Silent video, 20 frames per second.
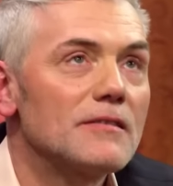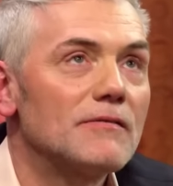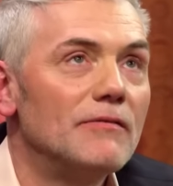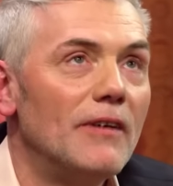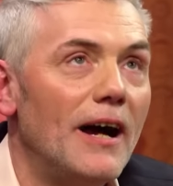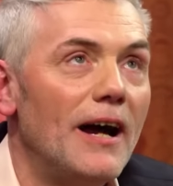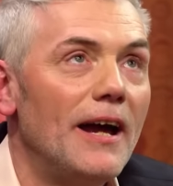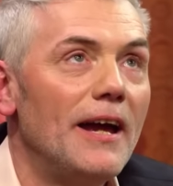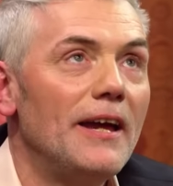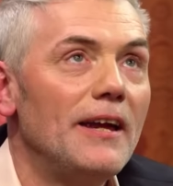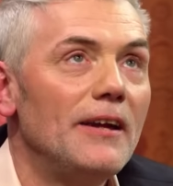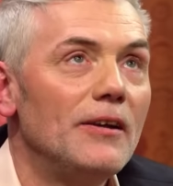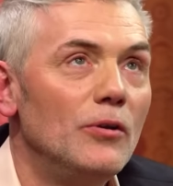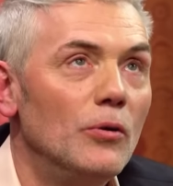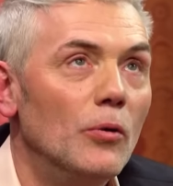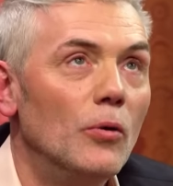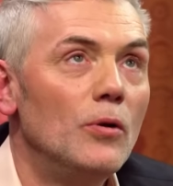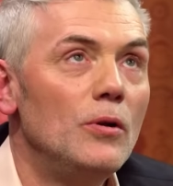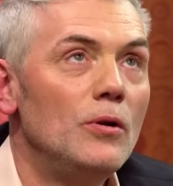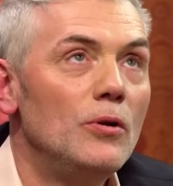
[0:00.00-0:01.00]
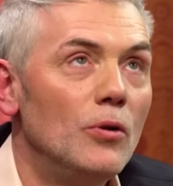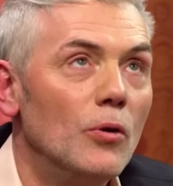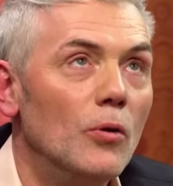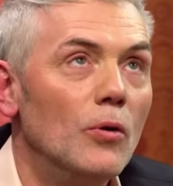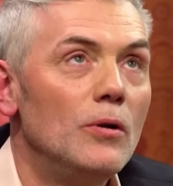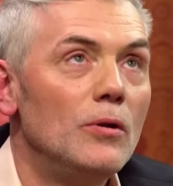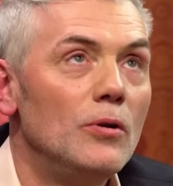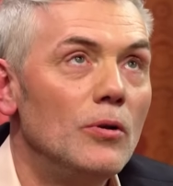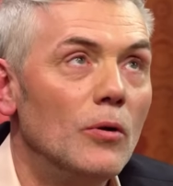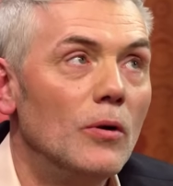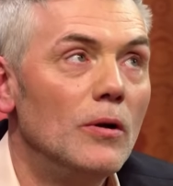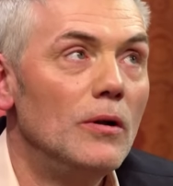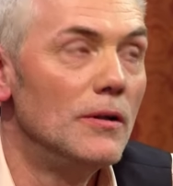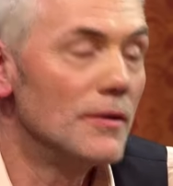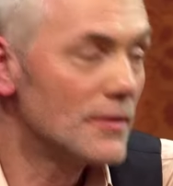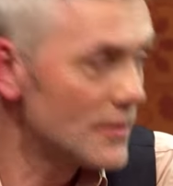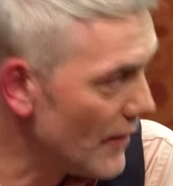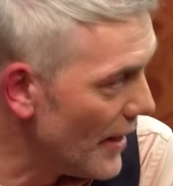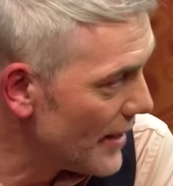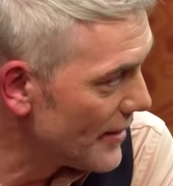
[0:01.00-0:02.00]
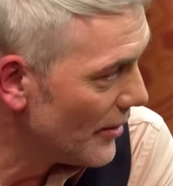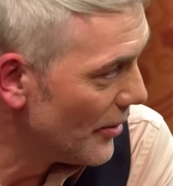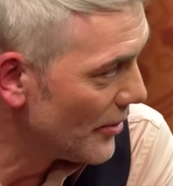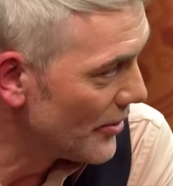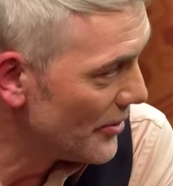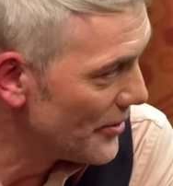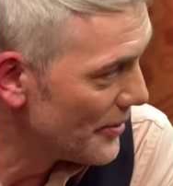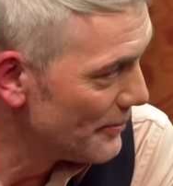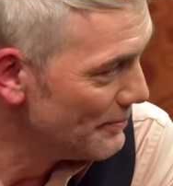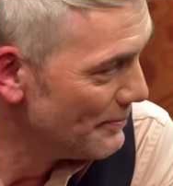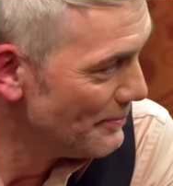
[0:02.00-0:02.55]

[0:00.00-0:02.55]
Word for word: Zwei, null, null, null. 2000.